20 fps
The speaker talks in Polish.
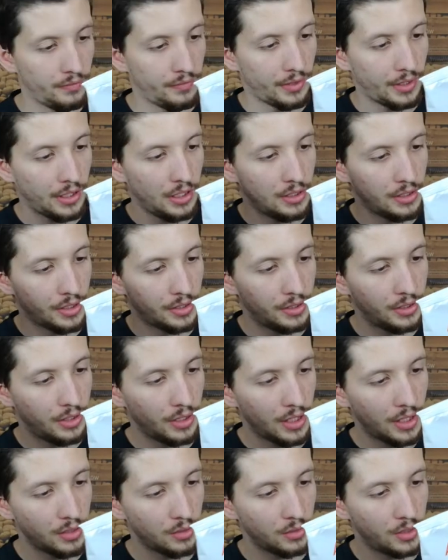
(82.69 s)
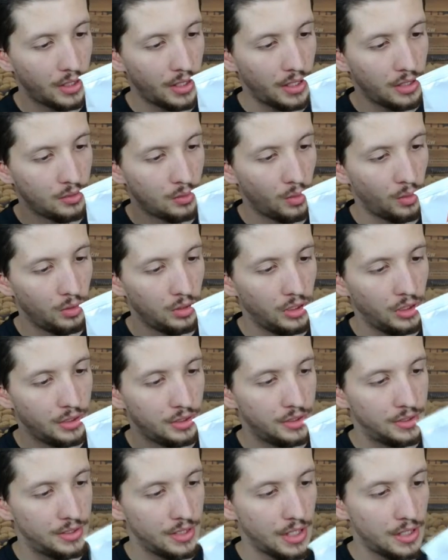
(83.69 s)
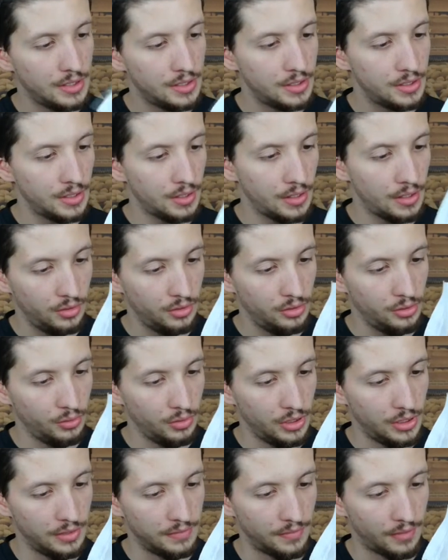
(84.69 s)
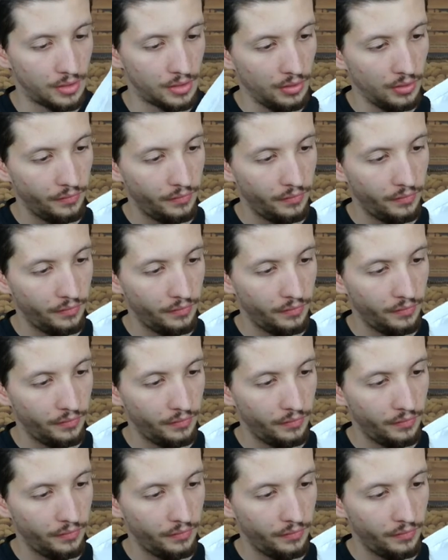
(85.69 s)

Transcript: farina di grano terreno, olio di sanza di oliva,